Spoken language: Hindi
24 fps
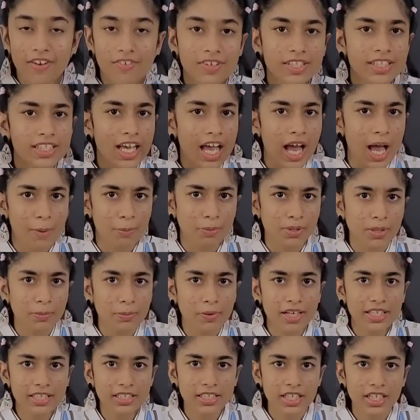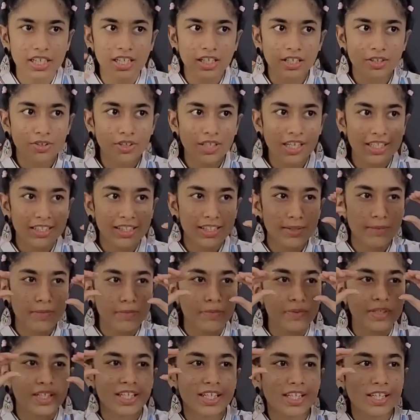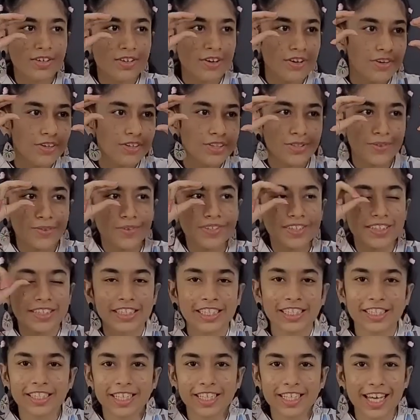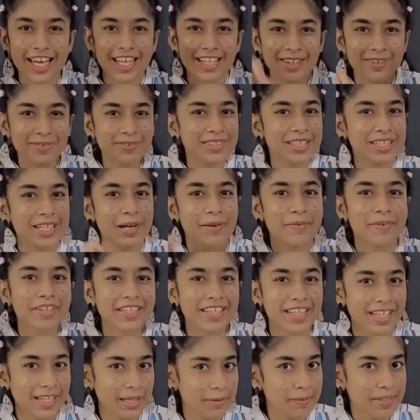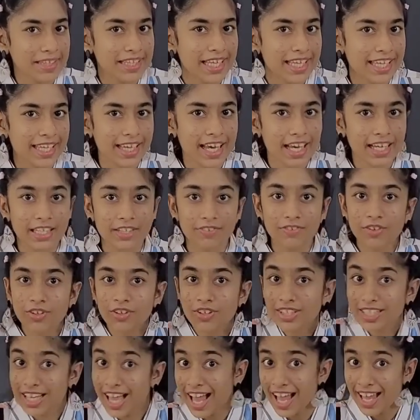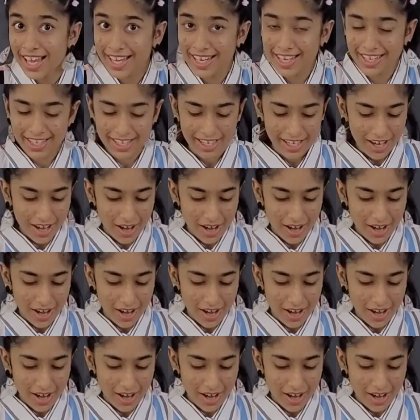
वैसे आपके पास अगर कोई ऐसी मिनी और क्यूट स्टेशनरी है तो मुझे कमेंट करके बताइएगा कि वो क्या है